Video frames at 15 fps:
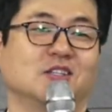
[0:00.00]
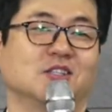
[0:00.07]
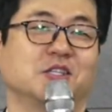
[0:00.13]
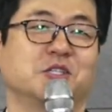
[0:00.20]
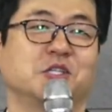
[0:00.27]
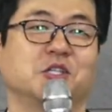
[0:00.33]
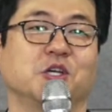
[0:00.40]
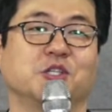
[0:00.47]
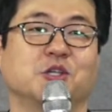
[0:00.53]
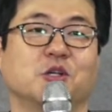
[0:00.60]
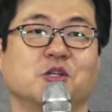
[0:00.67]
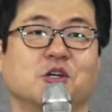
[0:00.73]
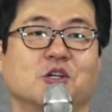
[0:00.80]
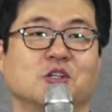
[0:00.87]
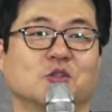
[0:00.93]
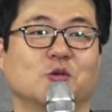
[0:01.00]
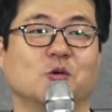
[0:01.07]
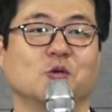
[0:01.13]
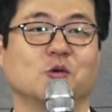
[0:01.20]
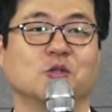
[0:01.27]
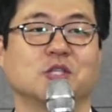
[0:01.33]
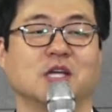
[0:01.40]
사실 저희 청년
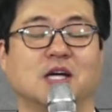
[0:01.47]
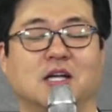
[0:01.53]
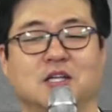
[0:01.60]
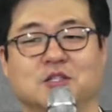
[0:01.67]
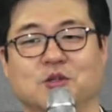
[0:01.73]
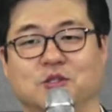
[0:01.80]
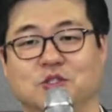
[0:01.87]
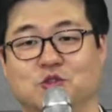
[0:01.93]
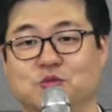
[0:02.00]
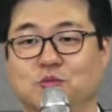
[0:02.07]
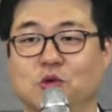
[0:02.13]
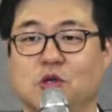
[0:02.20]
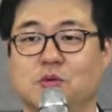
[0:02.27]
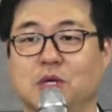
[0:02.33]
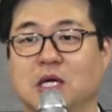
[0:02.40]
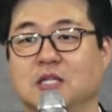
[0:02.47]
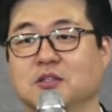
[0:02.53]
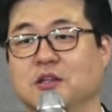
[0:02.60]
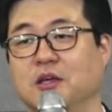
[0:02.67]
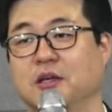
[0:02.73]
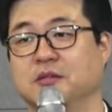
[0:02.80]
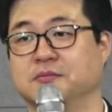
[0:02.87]
공동체 안에서 이제 순모임을
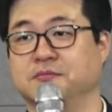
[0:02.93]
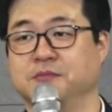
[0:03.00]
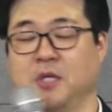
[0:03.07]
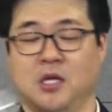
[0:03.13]
하는데